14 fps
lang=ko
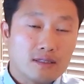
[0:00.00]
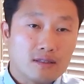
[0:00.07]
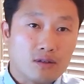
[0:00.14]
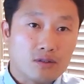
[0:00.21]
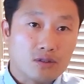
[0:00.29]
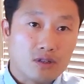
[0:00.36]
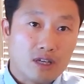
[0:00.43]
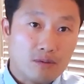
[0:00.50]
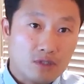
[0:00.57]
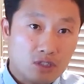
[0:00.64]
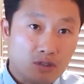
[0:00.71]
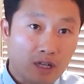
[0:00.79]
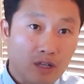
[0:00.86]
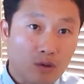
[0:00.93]
어떻게 하면
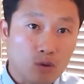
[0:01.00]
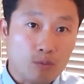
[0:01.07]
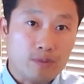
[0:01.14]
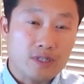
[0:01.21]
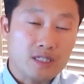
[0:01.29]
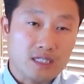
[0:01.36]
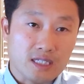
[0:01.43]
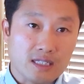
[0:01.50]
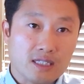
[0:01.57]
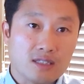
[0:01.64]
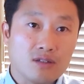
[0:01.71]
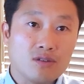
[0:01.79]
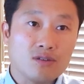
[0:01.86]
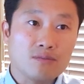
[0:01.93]
친화력을 높일지
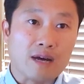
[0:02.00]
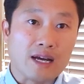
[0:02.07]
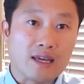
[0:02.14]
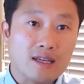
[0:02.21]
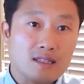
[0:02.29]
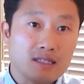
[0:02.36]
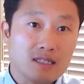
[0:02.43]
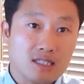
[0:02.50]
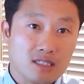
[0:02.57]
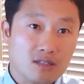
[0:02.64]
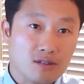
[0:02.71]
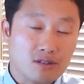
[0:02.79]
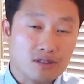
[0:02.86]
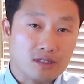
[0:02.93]
그런 마케팅에
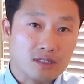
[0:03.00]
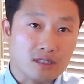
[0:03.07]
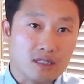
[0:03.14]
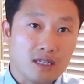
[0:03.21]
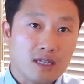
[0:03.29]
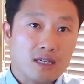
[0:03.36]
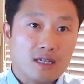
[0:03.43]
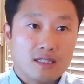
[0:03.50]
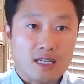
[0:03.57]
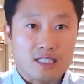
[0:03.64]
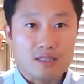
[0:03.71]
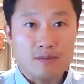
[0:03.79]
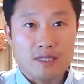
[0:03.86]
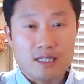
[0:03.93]
신경을 쓰는
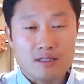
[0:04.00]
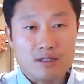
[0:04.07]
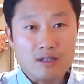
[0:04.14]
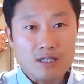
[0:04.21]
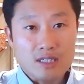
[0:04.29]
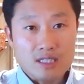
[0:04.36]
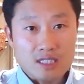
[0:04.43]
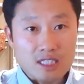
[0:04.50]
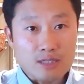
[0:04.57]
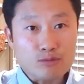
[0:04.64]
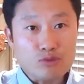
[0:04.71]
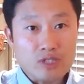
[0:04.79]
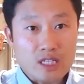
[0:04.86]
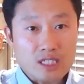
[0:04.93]
다시 말해서
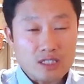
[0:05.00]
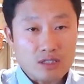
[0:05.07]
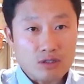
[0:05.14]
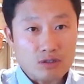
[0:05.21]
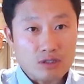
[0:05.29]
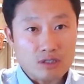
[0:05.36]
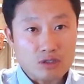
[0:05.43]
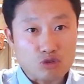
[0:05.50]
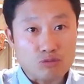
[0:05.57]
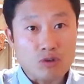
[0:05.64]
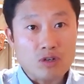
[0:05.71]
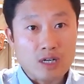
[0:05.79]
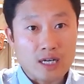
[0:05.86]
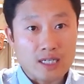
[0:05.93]
이문에 신경 쓰는
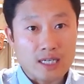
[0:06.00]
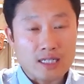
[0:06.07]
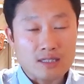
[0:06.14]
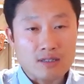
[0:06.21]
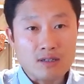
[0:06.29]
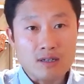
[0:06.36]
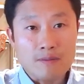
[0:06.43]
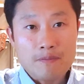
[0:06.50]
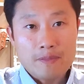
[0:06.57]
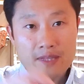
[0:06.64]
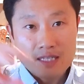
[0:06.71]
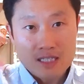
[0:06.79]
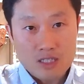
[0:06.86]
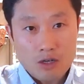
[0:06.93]
구멍가게에서
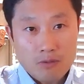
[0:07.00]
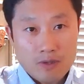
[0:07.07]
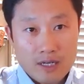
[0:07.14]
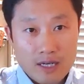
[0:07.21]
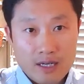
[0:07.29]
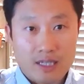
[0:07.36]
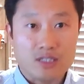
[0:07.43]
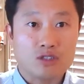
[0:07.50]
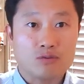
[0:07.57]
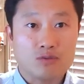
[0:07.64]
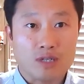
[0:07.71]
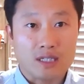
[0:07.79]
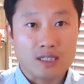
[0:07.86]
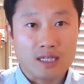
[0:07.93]
기업가의
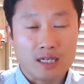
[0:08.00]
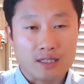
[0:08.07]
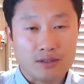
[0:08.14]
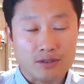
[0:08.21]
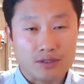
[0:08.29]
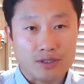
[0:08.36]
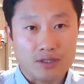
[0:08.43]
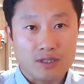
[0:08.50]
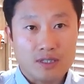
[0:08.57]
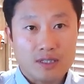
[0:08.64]
관점으로 간다라는 거죠.